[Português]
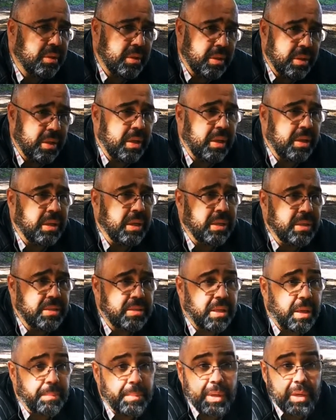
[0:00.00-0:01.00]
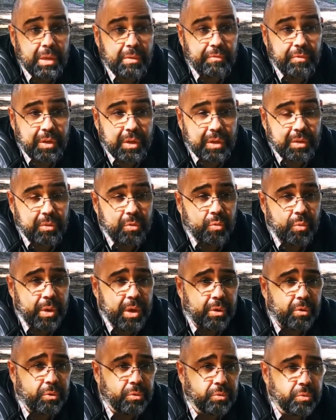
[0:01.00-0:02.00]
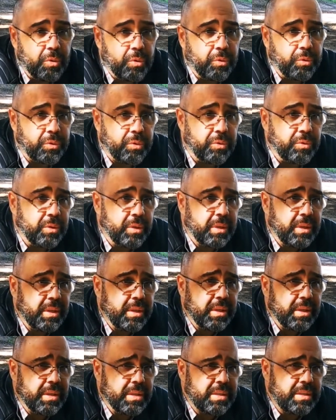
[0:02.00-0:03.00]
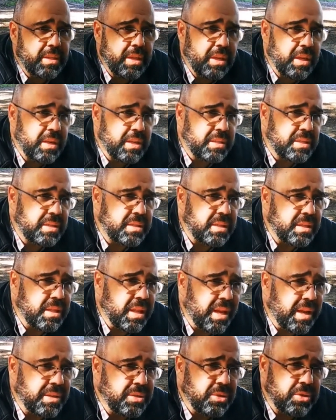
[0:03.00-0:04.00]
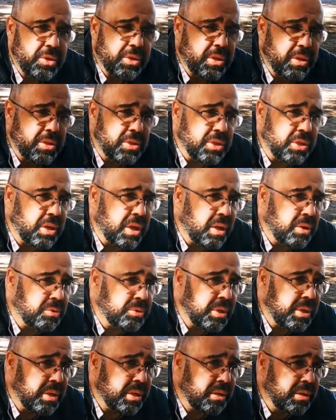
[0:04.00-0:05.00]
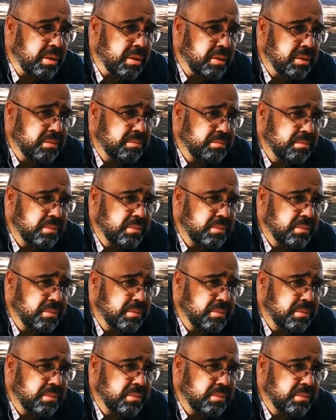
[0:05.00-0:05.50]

Né? Ele saber ver o erro do outro sem a necessidade de criticar ou denegrir.